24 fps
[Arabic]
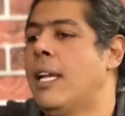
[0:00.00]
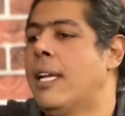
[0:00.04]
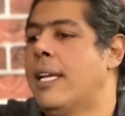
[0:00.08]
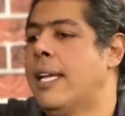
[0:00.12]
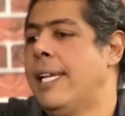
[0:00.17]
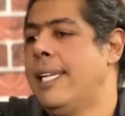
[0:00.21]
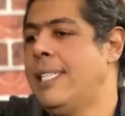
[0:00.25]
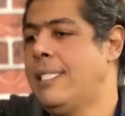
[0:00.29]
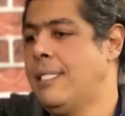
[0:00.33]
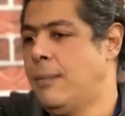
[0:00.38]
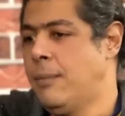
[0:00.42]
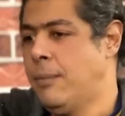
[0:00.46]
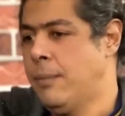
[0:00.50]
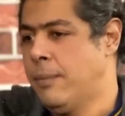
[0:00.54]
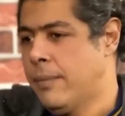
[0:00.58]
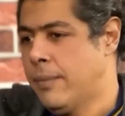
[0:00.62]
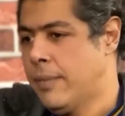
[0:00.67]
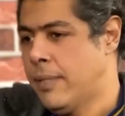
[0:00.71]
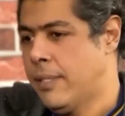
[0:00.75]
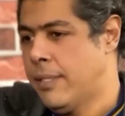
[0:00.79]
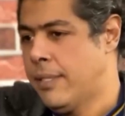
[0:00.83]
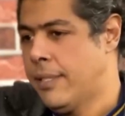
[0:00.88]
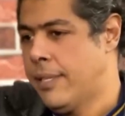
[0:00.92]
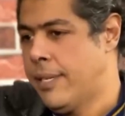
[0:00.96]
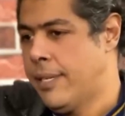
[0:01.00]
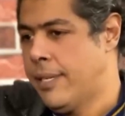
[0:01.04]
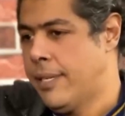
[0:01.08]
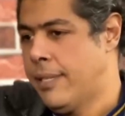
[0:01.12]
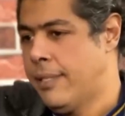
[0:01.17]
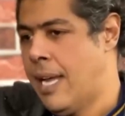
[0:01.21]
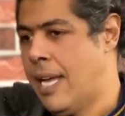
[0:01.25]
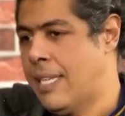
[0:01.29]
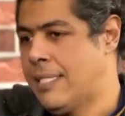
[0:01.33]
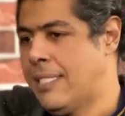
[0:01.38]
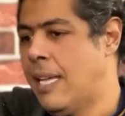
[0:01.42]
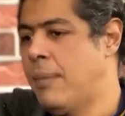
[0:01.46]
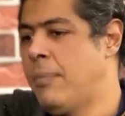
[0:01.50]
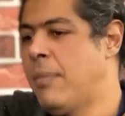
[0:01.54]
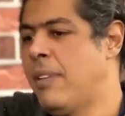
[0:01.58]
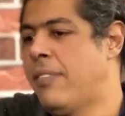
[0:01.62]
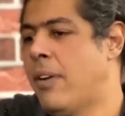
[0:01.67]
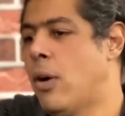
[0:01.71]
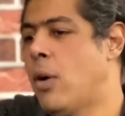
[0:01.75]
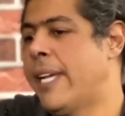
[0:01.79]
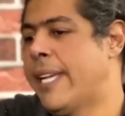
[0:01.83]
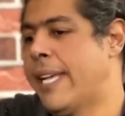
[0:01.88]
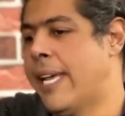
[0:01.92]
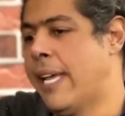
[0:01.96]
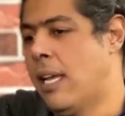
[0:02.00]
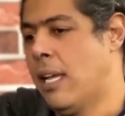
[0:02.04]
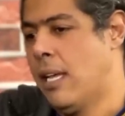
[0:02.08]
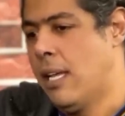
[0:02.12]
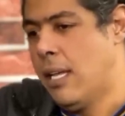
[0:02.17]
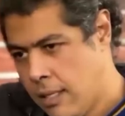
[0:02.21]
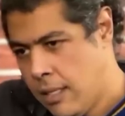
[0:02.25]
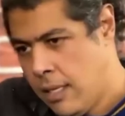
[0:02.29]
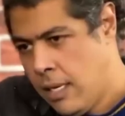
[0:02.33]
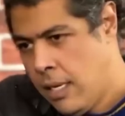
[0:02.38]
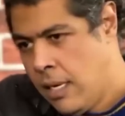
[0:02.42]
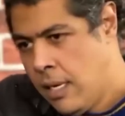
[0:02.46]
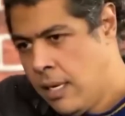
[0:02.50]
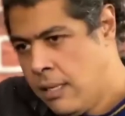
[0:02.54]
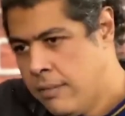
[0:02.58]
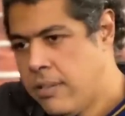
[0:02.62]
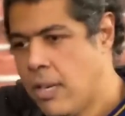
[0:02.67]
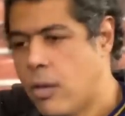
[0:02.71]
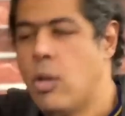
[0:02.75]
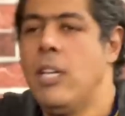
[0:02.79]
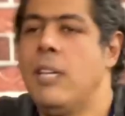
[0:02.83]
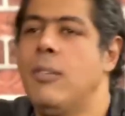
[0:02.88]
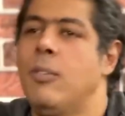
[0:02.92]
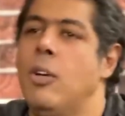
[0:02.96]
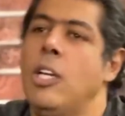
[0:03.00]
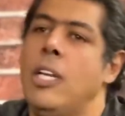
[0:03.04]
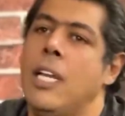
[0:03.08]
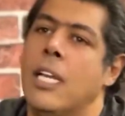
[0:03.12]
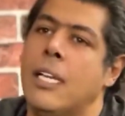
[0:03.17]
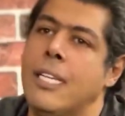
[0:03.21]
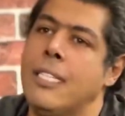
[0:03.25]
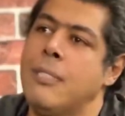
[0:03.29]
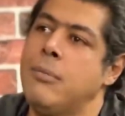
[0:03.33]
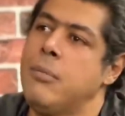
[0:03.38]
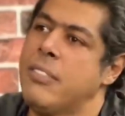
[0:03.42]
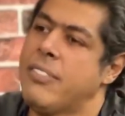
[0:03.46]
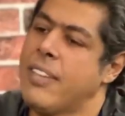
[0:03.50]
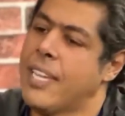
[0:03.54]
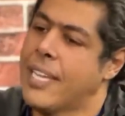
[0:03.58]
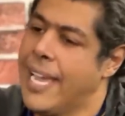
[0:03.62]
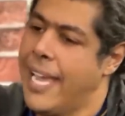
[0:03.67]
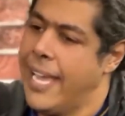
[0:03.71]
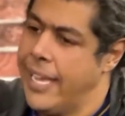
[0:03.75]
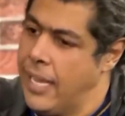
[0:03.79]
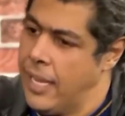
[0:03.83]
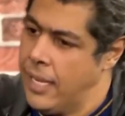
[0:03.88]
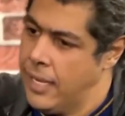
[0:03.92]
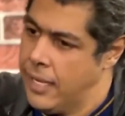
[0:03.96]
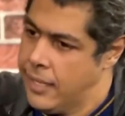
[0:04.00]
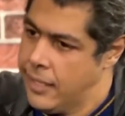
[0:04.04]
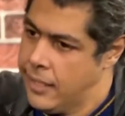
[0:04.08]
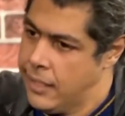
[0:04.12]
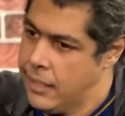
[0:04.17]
لك اسم ماشي اسامي فواكه تمام فكل ما اقول لك اسم فكهيه